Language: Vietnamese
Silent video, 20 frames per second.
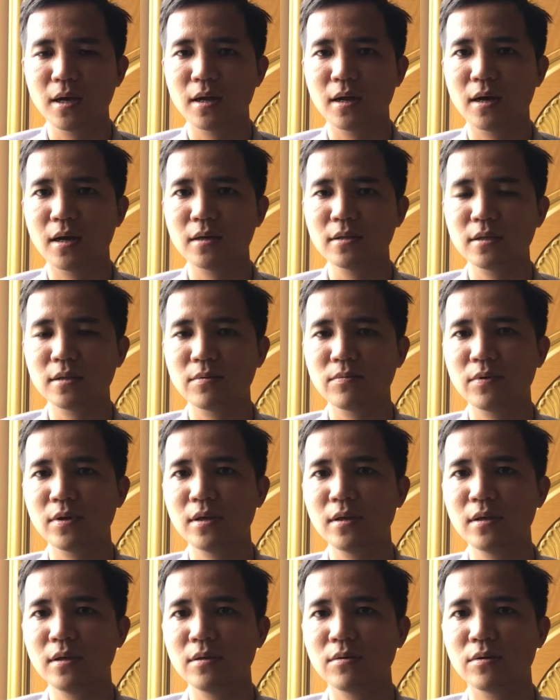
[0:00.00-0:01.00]
đó, thì
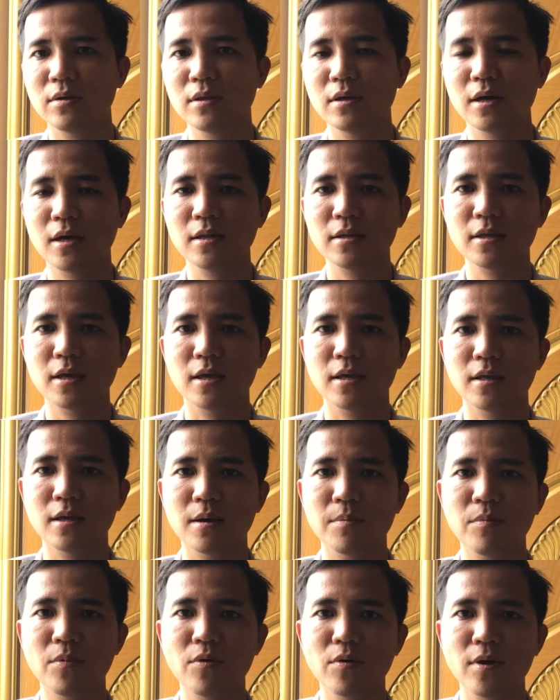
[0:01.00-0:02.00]
ví dụ như những anh chị
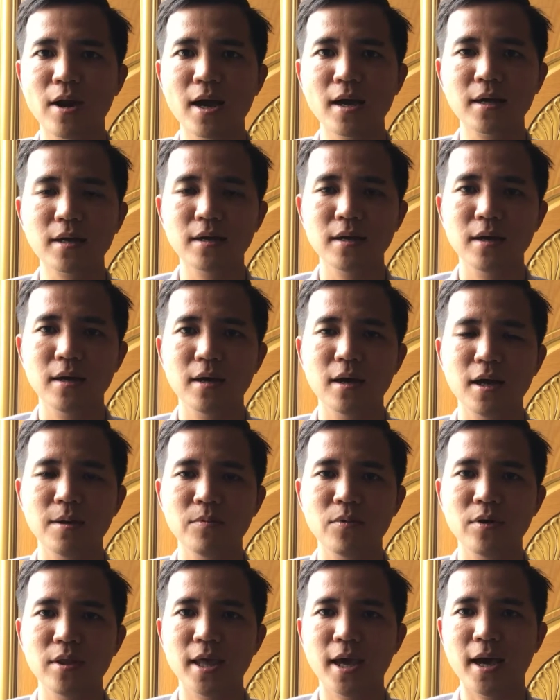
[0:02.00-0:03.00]
à, mua đất hay
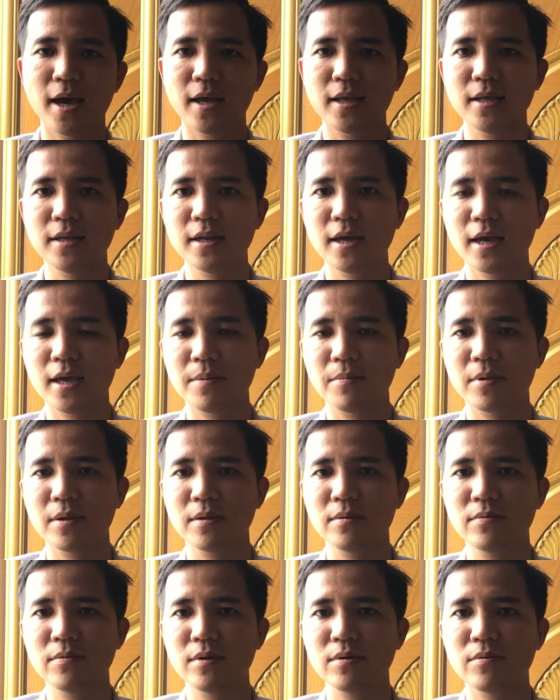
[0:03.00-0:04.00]
mua nhà dưới này mà
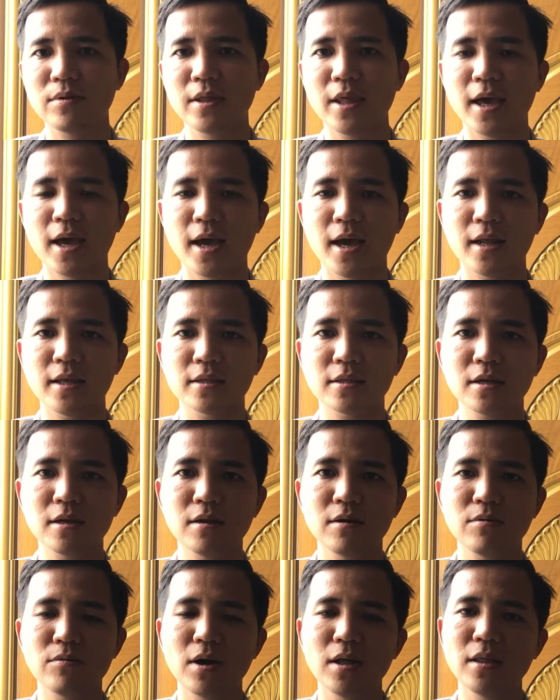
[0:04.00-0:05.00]
như ví dụ nhà diện tích
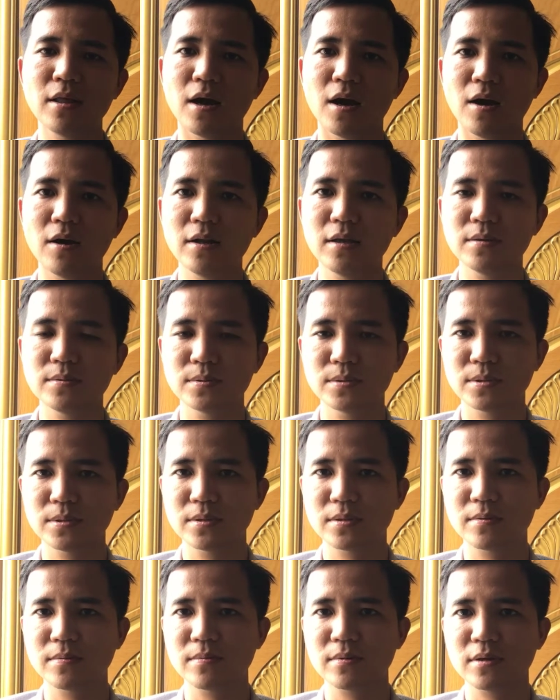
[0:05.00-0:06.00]
nó quá nhỏ đi
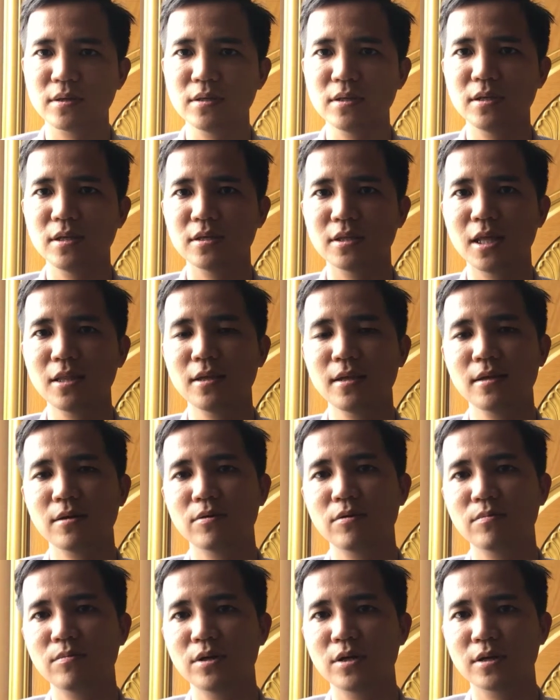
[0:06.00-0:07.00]
nó thì vừa tách tách
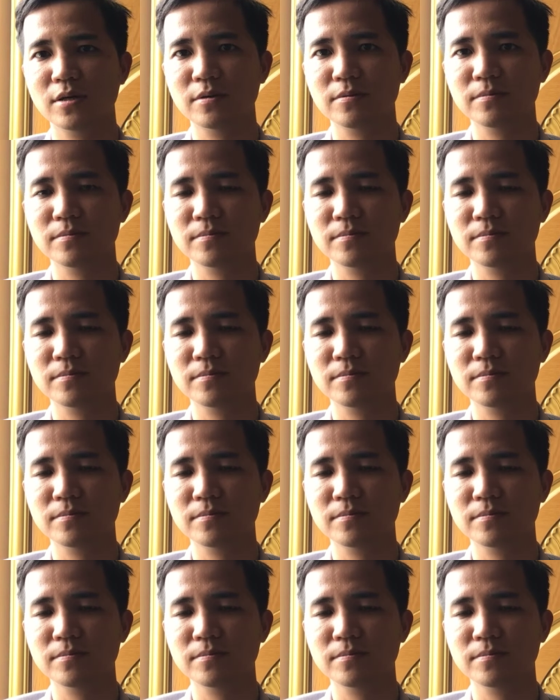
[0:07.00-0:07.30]
cũng không được